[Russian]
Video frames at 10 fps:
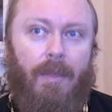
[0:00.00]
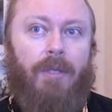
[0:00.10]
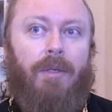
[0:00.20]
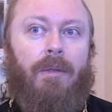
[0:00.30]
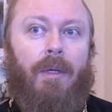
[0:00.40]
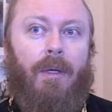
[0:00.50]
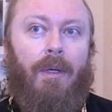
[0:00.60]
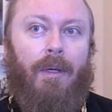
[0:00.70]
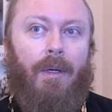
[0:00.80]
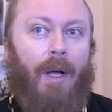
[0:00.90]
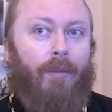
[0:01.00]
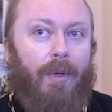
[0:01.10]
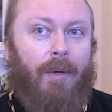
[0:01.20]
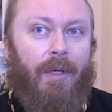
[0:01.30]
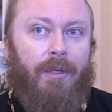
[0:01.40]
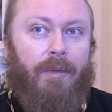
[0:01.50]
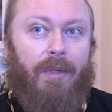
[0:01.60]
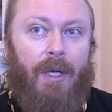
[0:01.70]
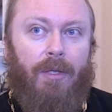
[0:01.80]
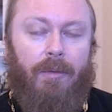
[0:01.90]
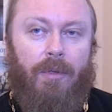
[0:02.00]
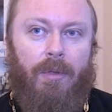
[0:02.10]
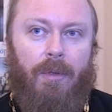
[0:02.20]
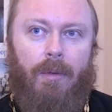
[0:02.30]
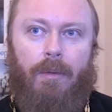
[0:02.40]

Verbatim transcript: Значит, кого говоришь, ты вынашиваешь?